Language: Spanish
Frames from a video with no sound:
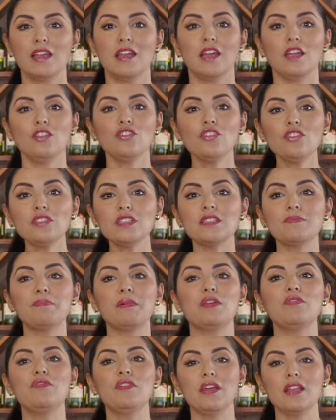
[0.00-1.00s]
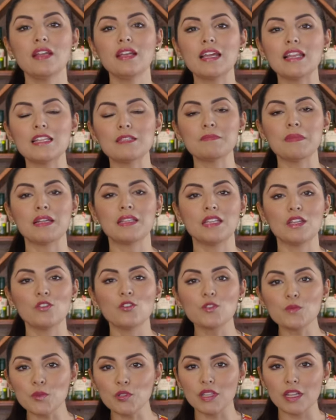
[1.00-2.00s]
Entonces prefieren que les mande
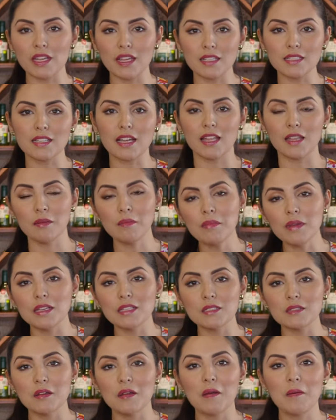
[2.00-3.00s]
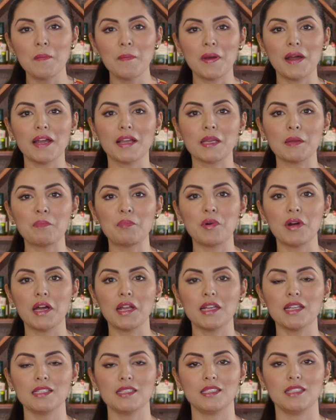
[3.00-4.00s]
dos botellas cada mes para que
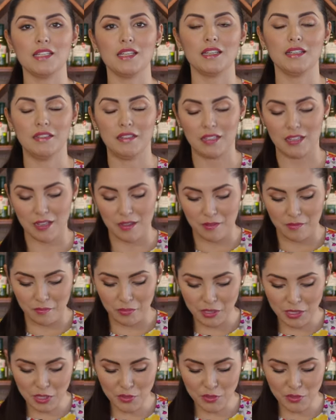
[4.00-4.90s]
puedan este, pues